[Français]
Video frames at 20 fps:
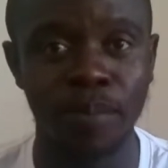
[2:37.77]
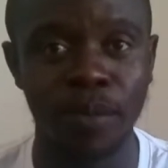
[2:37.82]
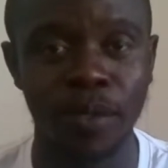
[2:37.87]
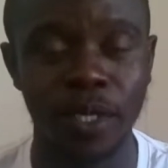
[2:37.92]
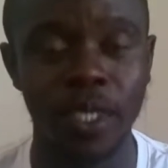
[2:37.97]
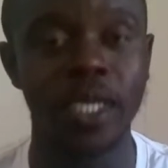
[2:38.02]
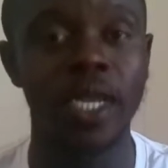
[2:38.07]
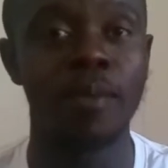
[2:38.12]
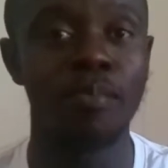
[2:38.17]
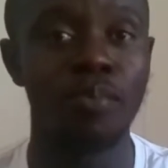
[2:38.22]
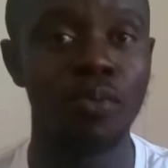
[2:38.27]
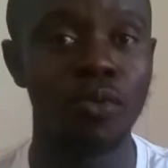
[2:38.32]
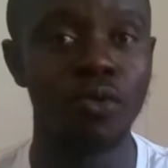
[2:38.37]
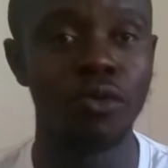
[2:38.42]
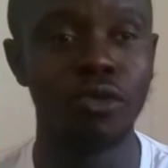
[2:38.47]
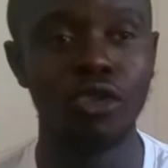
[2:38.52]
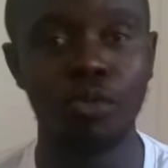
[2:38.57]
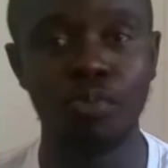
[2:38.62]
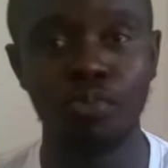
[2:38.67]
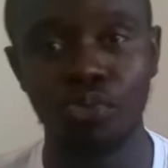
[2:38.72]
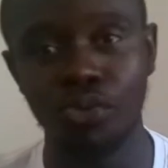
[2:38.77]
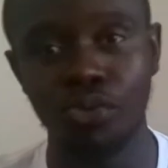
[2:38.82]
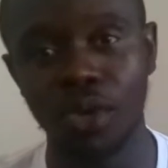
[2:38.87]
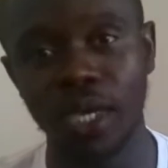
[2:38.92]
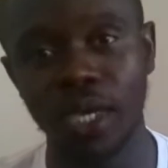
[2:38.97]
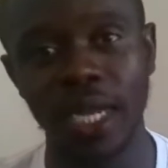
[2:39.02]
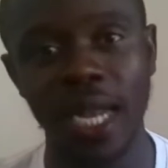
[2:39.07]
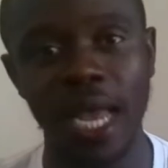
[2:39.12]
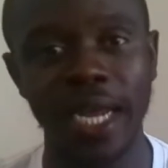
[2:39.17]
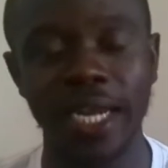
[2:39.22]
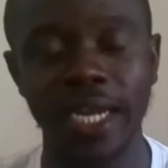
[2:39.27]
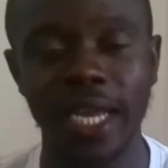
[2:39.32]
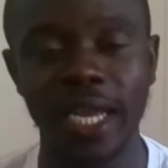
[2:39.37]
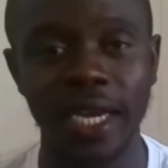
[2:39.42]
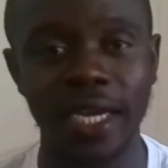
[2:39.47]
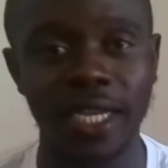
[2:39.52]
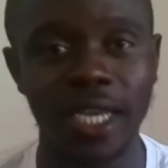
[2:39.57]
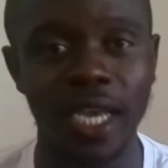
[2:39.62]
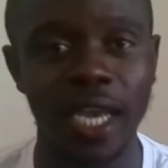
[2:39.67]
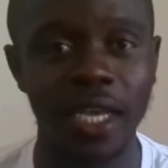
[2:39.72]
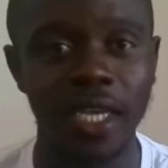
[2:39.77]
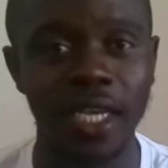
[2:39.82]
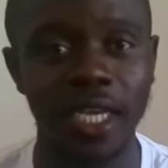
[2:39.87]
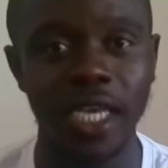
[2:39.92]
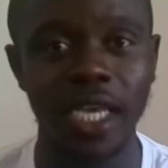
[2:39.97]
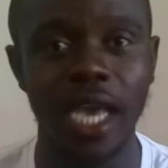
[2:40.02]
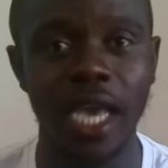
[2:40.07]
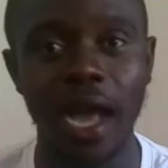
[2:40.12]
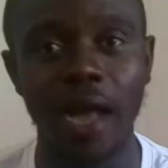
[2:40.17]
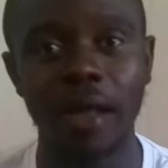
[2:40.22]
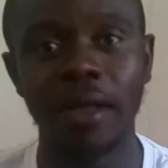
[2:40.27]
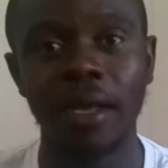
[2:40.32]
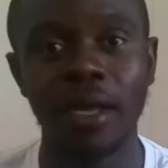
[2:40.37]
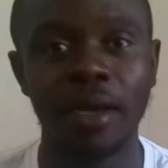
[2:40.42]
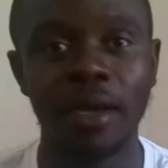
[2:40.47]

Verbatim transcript: qui n'est plus depuis l'année dernière, qui a